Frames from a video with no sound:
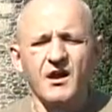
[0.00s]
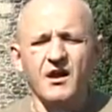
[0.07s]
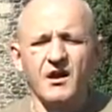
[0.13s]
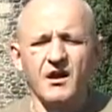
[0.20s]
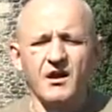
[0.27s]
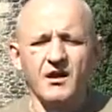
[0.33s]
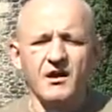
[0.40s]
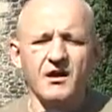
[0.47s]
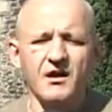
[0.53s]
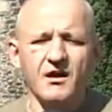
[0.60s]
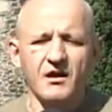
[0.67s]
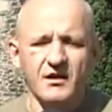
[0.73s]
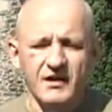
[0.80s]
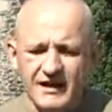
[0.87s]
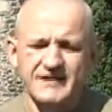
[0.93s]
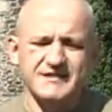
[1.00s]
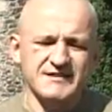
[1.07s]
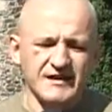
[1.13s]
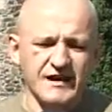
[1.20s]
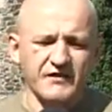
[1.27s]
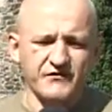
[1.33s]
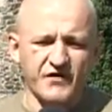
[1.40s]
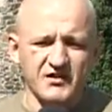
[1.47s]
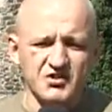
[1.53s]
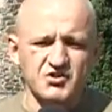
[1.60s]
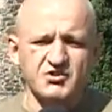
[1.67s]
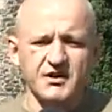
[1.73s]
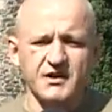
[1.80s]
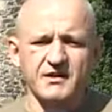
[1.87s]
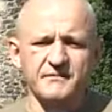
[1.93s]
e, jak jest
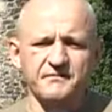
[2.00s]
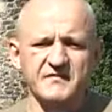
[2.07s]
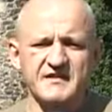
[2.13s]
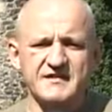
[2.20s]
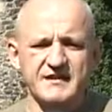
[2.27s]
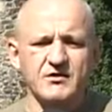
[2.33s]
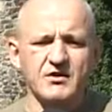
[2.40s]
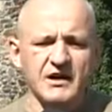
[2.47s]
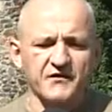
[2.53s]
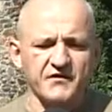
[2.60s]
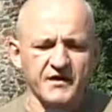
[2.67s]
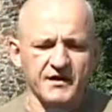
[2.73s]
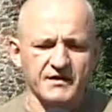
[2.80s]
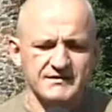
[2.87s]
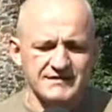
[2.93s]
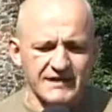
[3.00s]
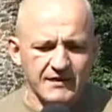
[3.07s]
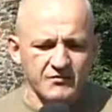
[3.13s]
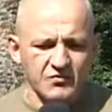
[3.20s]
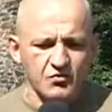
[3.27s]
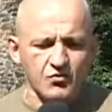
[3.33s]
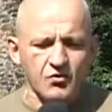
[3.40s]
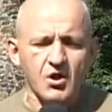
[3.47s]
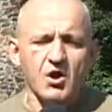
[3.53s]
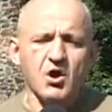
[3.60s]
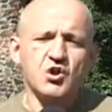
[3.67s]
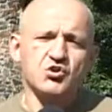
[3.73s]
faktycznie scenografia zamku,